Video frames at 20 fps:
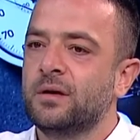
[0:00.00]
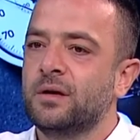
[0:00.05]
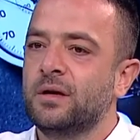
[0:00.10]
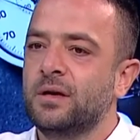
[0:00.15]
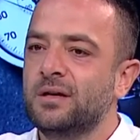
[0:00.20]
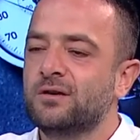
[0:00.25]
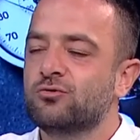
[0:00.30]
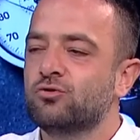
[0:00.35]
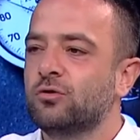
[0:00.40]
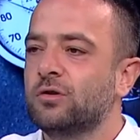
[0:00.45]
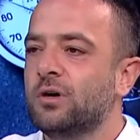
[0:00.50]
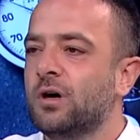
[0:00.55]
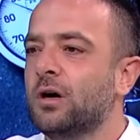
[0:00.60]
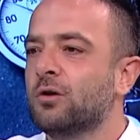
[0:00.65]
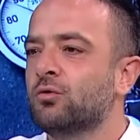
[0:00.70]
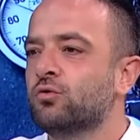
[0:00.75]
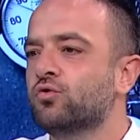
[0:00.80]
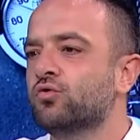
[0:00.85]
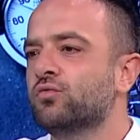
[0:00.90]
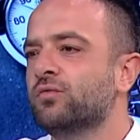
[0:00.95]
En son
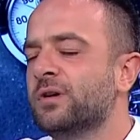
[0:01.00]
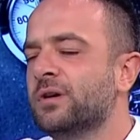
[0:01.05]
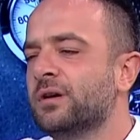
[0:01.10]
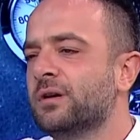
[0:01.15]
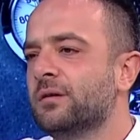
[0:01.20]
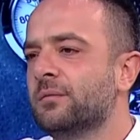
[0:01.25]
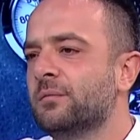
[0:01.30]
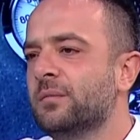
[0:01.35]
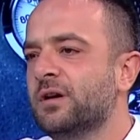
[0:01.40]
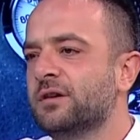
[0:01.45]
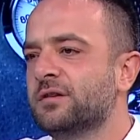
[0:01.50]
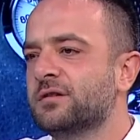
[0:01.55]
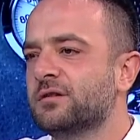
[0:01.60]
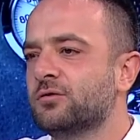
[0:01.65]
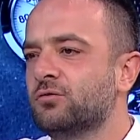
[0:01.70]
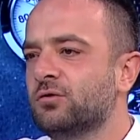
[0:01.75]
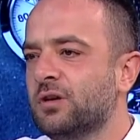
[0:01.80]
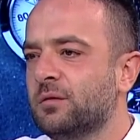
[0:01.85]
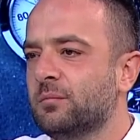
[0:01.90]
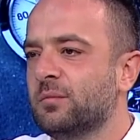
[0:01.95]
Aarhus ve
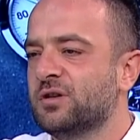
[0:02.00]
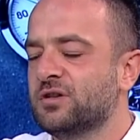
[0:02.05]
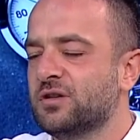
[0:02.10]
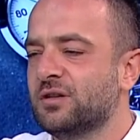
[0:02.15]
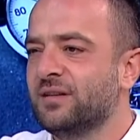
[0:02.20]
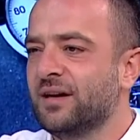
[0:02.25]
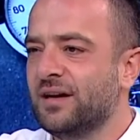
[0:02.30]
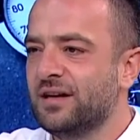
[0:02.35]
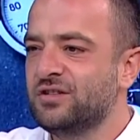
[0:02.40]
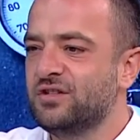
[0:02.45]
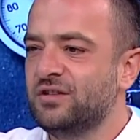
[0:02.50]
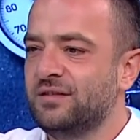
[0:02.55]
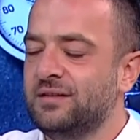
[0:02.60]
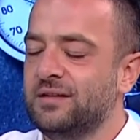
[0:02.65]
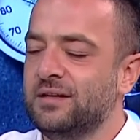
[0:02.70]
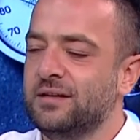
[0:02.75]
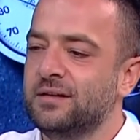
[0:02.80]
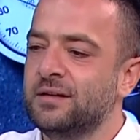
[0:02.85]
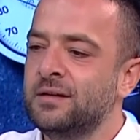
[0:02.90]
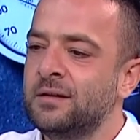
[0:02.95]
Manchester United maçı daha
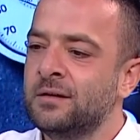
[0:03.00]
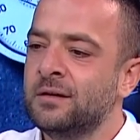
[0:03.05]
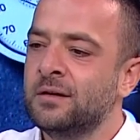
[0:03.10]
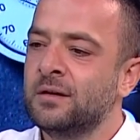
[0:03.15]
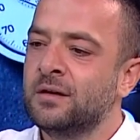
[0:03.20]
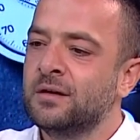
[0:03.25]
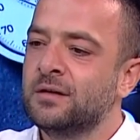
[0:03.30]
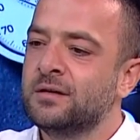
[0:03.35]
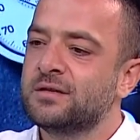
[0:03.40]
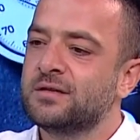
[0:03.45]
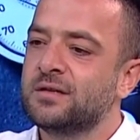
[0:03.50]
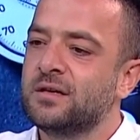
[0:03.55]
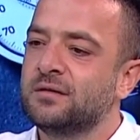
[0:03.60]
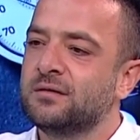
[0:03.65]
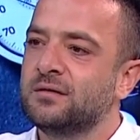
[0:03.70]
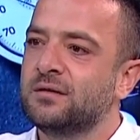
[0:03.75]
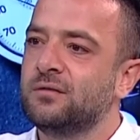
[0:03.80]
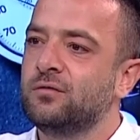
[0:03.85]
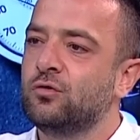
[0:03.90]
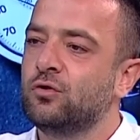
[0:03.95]
ciddiydi.
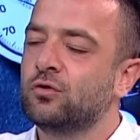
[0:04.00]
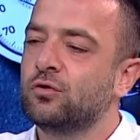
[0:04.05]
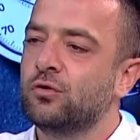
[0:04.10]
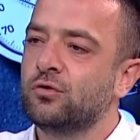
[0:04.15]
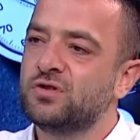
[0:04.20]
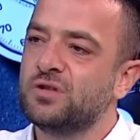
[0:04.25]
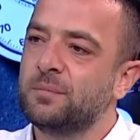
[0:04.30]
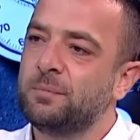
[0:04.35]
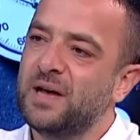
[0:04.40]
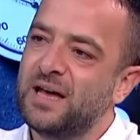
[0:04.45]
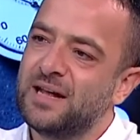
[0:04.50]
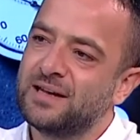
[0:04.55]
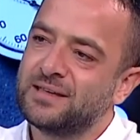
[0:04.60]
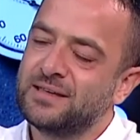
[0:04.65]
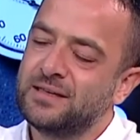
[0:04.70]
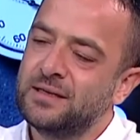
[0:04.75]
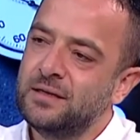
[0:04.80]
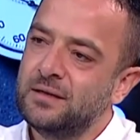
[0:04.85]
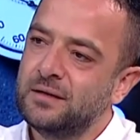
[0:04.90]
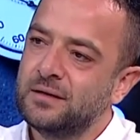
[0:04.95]
Santrafor'da önce
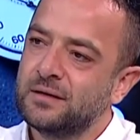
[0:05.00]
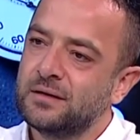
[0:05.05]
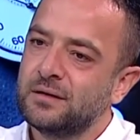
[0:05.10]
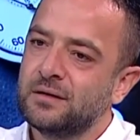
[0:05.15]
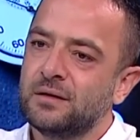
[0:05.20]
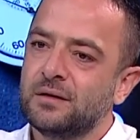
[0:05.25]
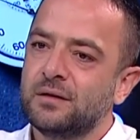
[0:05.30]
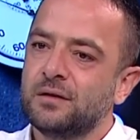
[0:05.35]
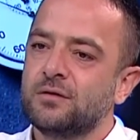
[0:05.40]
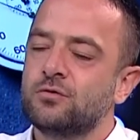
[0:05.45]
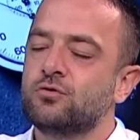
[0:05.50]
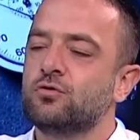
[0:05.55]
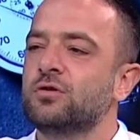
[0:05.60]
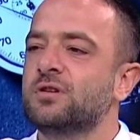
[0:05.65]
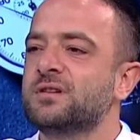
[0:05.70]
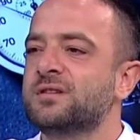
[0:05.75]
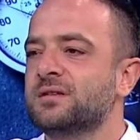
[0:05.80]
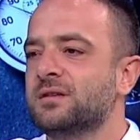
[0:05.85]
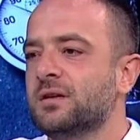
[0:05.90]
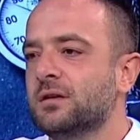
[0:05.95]
Berk'i
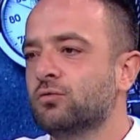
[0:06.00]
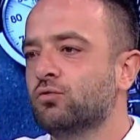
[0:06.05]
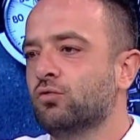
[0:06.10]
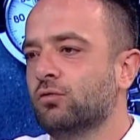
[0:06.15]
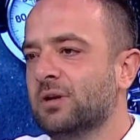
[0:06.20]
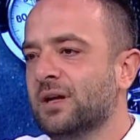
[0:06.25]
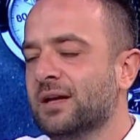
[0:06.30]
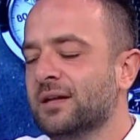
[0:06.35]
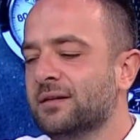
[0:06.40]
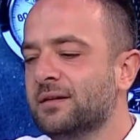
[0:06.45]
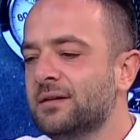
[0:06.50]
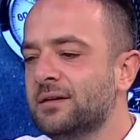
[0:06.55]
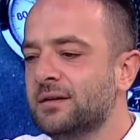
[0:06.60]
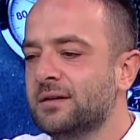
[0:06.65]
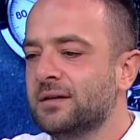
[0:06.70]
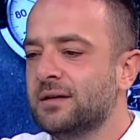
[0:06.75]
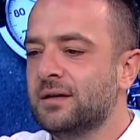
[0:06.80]
sonra Sinan'ı kullandı.